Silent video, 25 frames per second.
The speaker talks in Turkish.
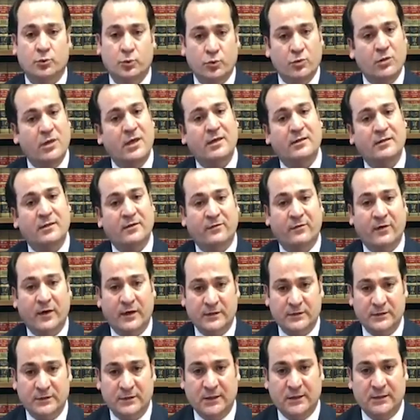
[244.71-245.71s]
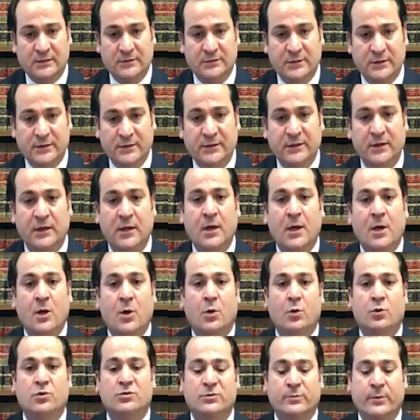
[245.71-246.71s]
Türkiye'de var yakınları.
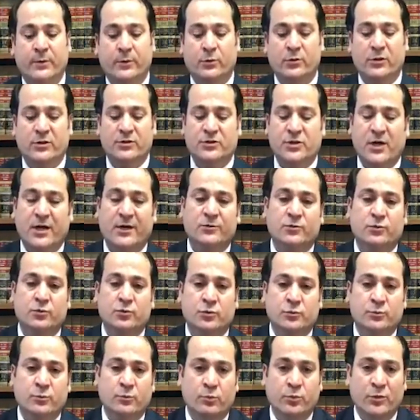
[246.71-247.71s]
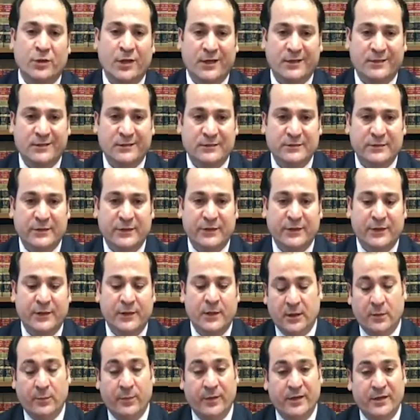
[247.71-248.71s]
O zaman olacak durum bu yakınları
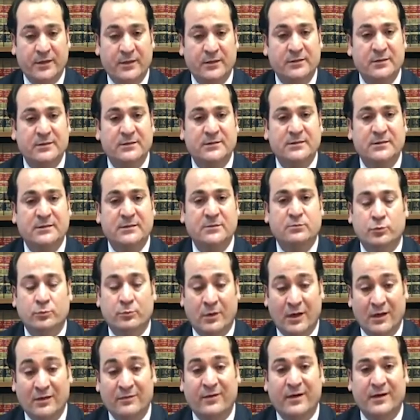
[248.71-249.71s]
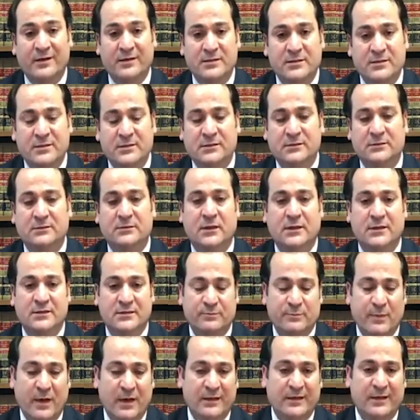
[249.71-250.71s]
Amerika'da sizin mal varlığınızın,
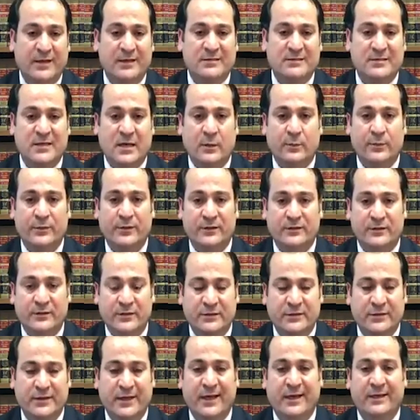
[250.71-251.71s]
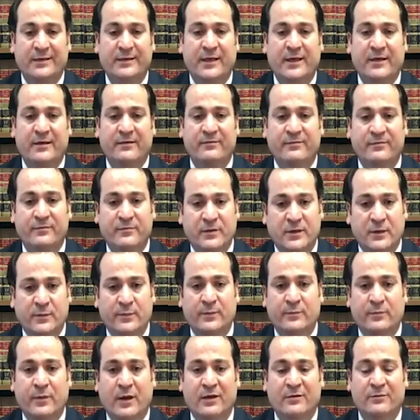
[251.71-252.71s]
banka hesabı ya da diğer ev
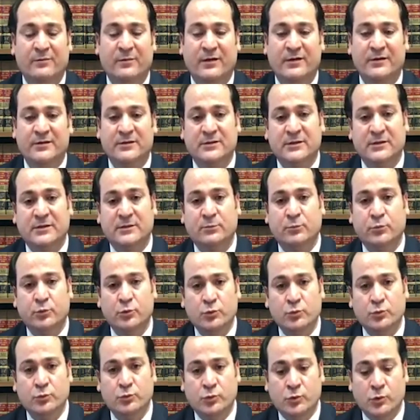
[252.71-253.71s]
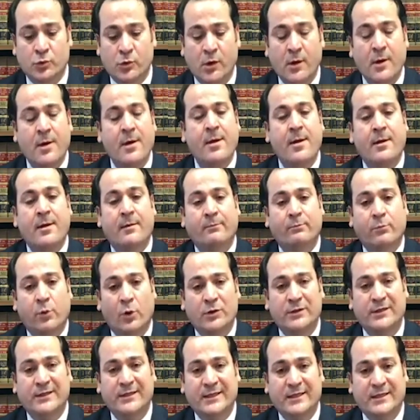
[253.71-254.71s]
gibi mal varlıkların bulunduğu
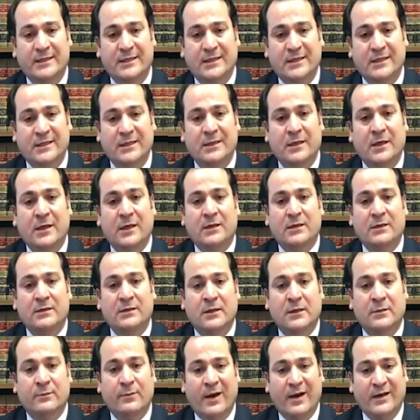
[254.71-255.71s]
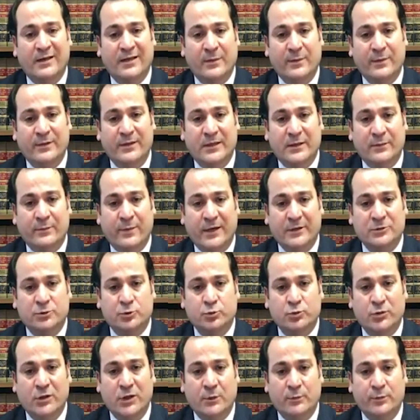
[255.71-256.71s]
bölgedeki e, mahkemelere
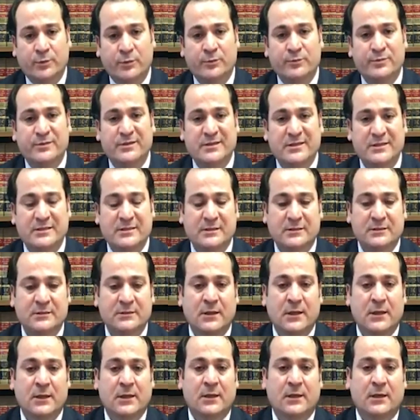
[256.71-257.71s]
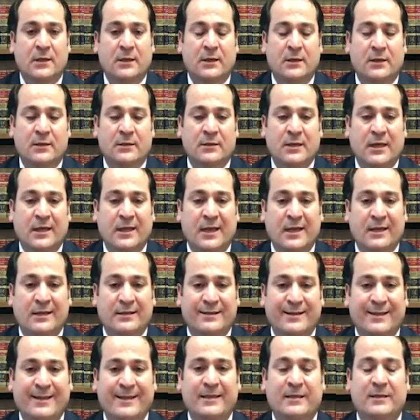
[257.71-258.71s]
başvuru yapıp sizin e,
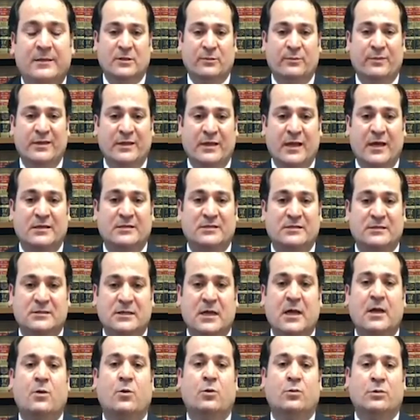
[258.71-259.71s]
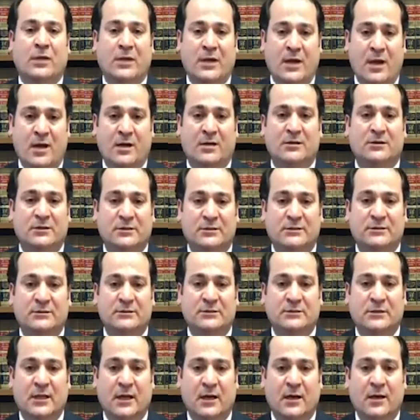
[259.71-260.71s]
gerekli mirasa olan
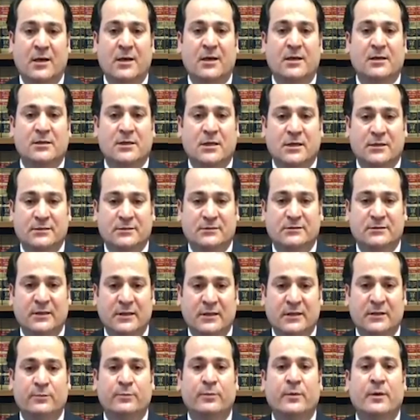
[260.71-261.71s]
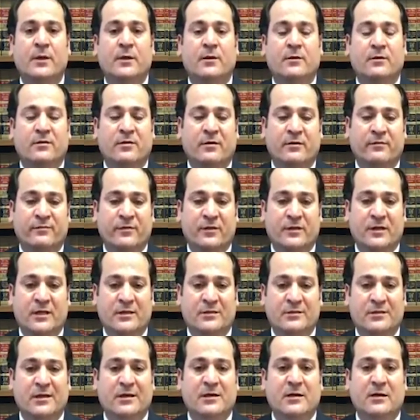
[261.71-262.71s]
haklarını da kanıtlayıp e,
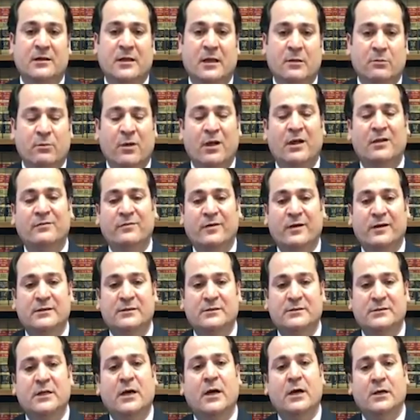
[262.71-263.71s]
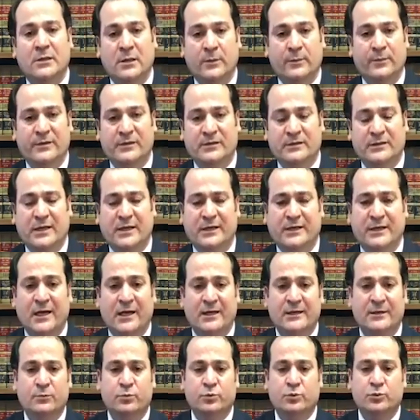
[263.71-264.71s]
geride kalan mal varlığını alabilirler.
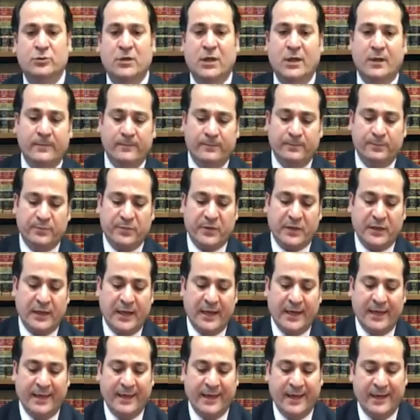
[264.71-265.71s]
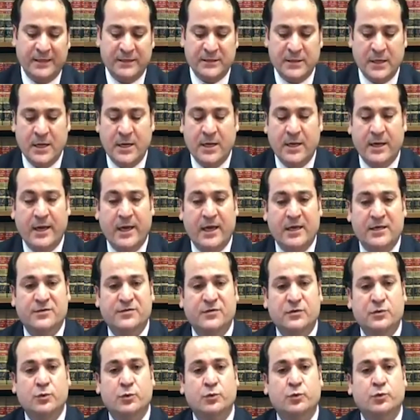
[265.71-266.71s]
Yani burada eğer eş
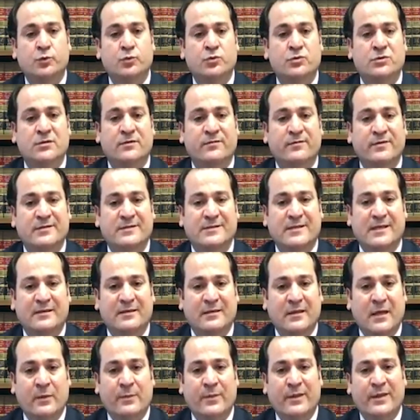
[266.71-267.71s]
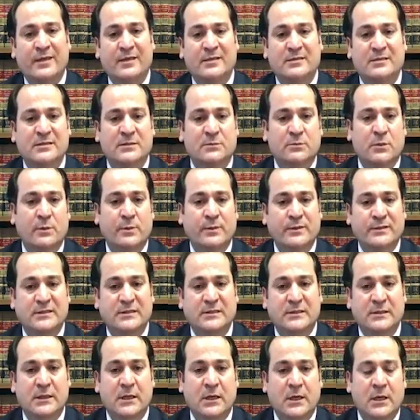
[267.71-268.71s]
ve çocuğunuza vasiyetname
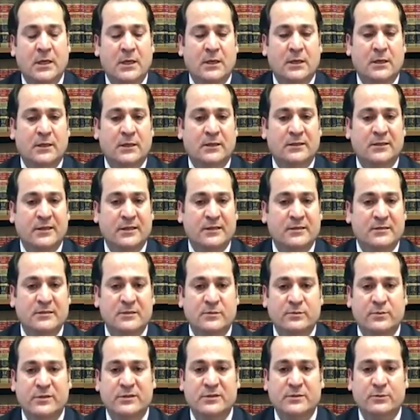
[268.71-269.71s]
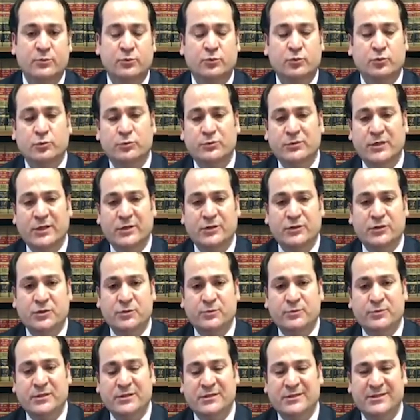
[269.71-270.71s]
yazılmaması ya da yazılması bu durumu
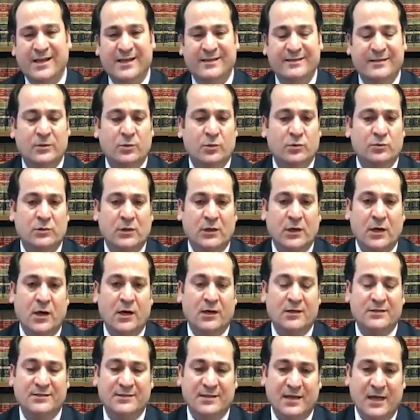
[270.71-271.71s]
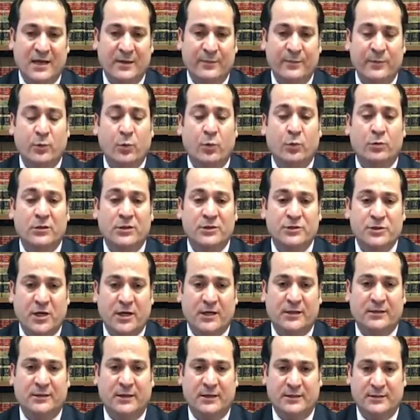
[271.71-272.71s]
değiştirmeyecek. Zaten onlar hak sahibi
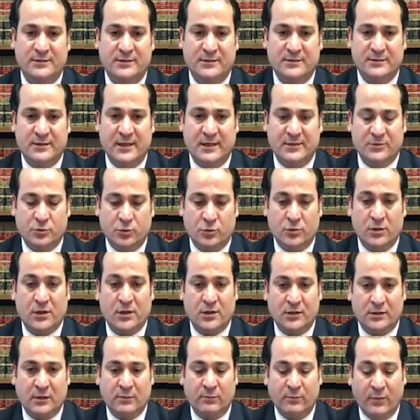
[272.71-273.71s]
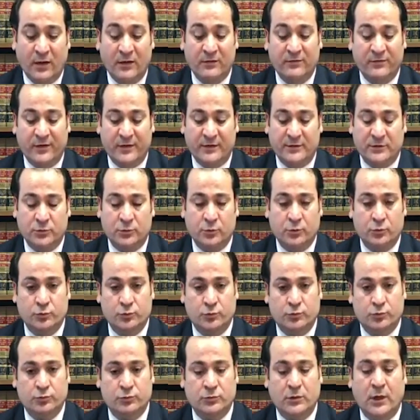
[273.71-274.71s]
olacaklar sizden sonra kalan mal varlığı
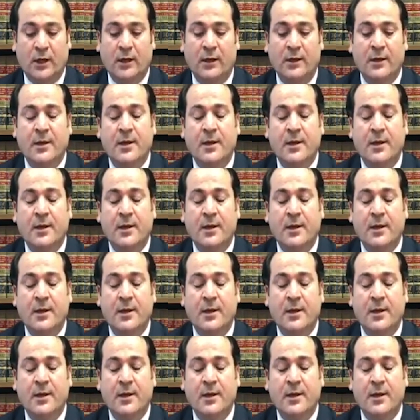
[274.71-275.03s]
konusunda.